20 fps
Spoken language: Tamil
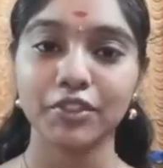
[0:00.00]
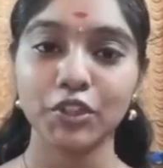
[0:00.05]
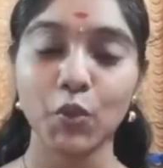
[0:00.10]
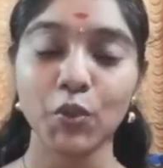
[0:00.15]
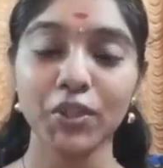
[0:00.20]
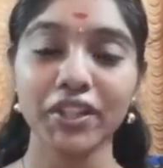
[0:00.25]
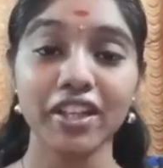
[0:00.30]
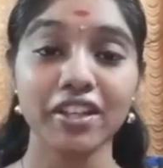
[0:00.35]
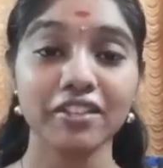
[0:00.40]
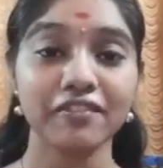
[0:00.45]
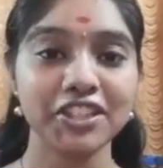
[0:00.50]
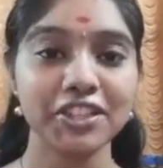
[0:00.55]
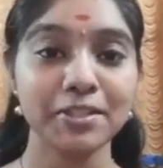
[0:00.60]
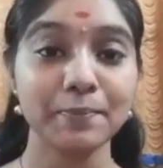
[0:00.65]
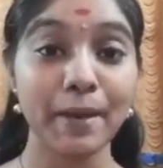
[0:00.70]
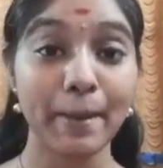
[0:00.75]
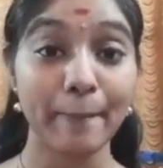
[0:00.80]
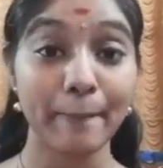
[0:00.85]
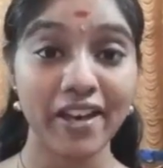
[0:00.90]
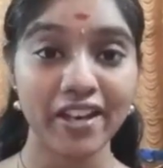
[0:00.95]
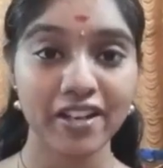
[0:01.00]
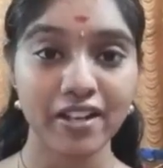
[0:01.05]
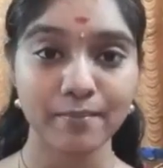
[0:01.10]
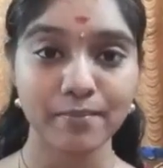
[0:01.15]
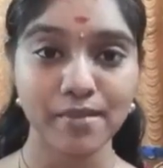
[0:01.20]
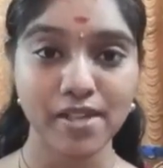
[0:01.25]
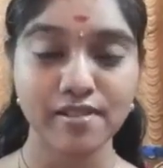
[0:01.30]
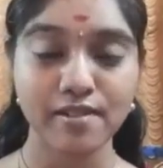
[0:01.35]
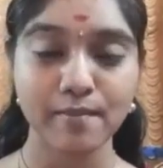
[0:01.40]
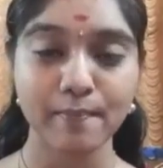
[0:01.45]
யோகியார் வந்து பாப்பா
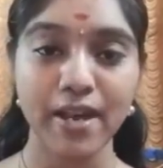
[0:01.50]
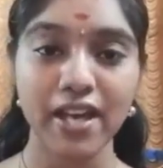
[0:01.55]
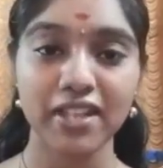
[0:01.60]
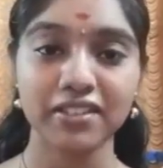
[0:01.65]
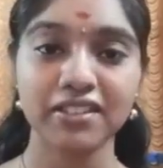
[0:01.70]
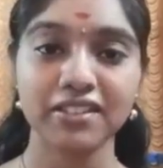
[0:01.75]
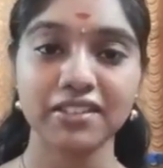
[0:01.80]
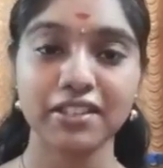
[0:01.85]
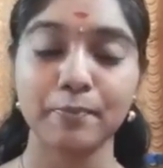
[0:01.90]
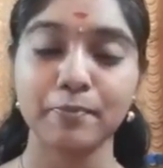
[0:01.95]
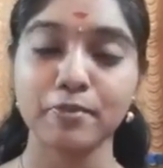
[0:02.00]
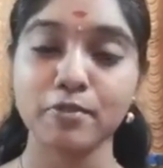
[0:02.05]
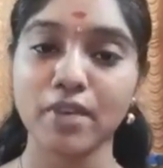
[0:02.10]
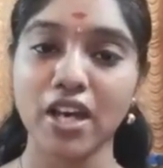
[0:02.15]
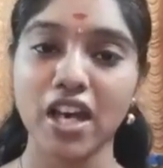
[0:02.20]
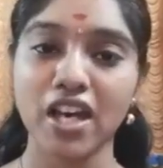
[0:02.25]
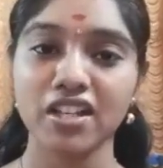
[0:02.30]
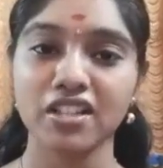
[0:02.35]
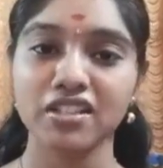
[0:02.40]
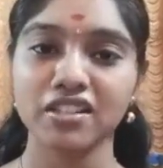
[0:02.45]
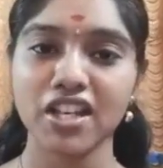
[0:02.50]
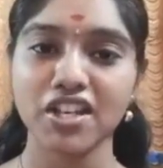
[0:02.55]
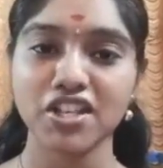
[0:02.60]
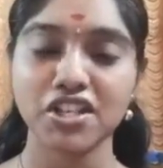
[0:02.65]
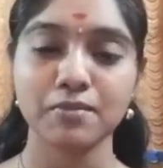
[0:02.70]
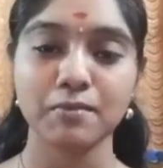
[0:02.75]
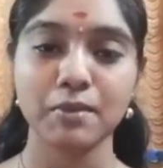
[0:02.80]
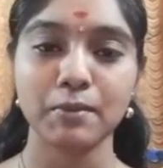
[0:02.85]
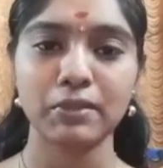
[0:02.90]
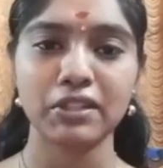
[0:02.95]
ராம்தாஸ் பார்த்ததுக்கு அப்புறம்
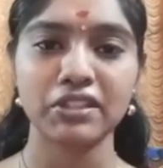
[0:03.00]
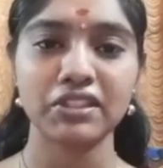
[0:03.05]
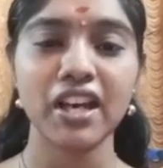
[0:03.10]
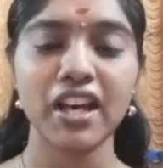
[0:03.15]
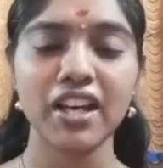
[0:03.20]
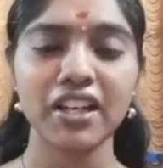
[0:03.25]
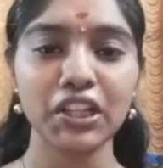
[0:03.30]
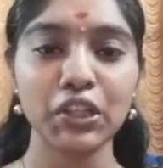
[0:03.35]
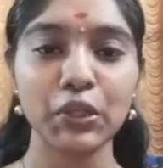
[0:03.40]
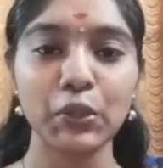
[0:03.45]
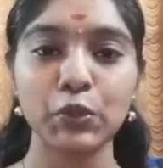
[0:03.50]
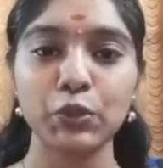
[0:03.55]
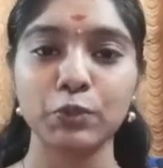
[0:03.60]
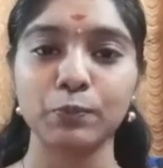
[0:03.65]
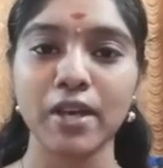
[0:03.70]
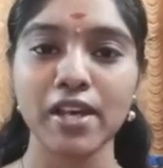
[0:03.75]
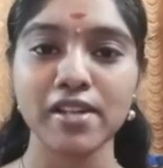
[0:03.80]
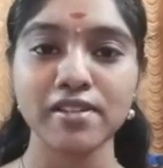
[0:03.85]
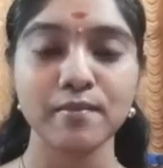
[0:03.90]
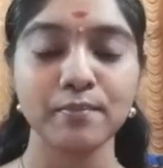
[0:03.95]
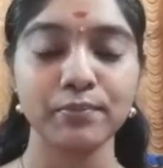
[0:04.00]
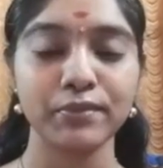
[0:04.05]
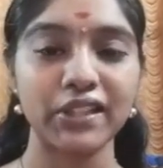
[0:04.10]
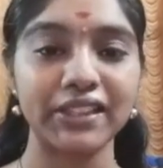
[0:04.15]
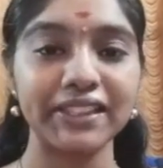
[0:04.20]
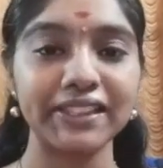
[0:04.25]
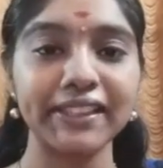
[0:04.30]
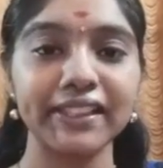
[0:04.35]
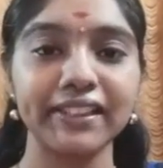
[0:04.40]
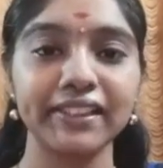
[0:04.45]
ஆனந்தாசிரமம்ல இருந்து அங்க ஒரு மாசம்
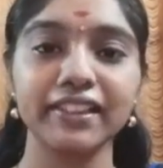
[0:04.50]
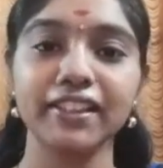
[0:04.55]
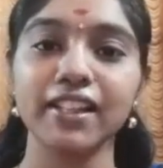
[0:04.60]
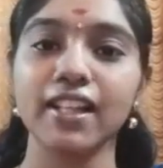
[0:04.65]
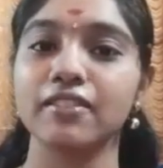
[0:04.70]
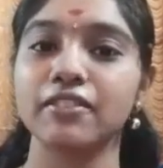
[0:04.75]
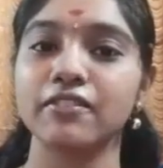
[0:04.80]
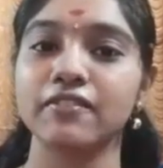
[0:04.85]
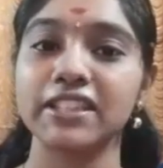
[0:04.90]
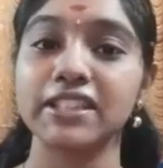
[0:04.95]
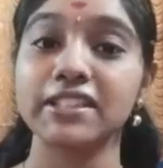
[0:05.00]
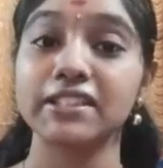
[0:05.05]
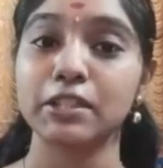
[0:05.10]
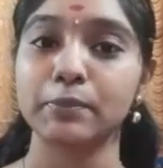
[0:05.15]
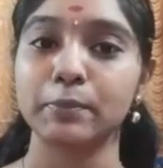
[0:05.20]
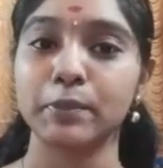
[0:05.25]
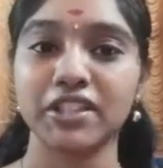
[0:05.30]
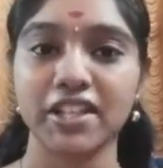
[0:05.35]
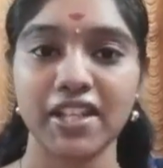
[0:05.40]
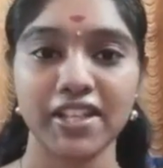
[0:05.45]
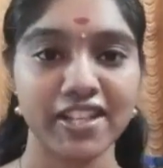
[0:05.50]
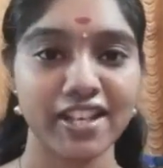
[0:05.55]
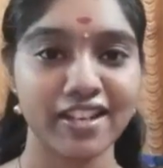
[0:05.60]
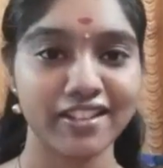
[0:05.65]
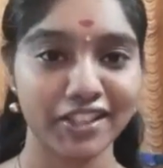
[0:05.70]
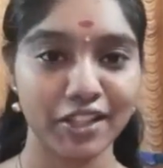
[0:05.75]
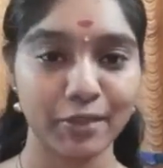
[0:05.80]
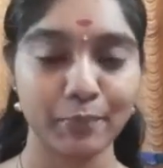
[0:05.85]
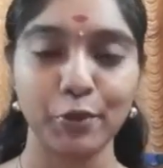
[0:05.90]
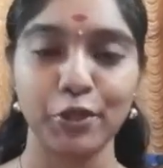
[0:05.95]
தங்கிட்டு அவர் வந்து திருப்பி
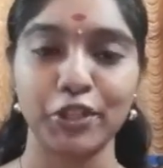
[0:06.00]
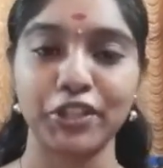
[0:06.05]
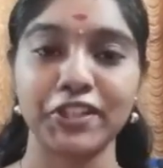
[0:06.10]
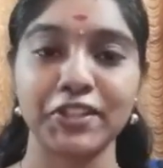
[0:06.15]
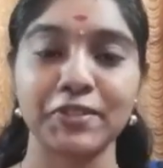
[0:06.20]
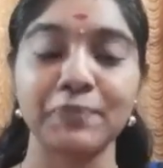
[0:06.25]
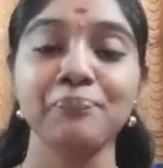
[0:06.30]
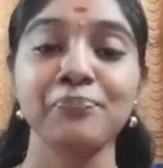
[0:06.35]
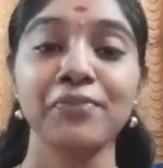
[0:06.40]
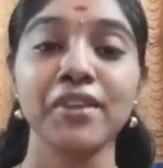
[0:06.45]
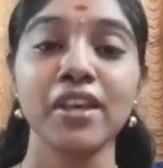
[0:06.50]
தஹியாக்கே போயிட்டார்